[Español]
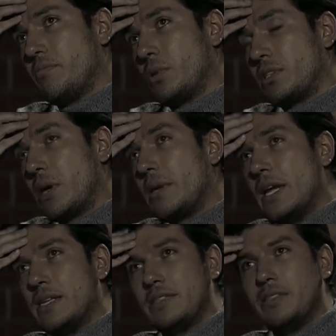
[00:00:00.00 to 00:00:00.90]
es pues, que vi a
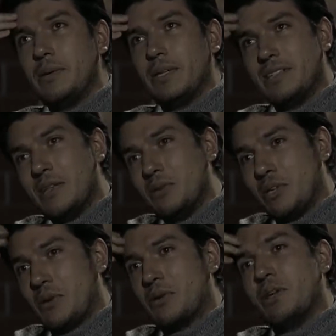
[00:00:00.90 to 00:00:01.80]
la Cindy
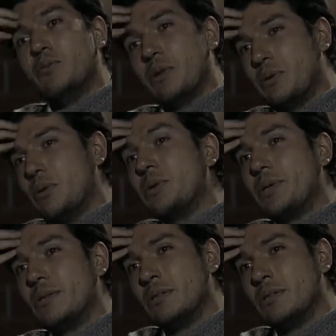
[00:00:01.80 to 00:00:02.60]
besándose con el nuevo novio.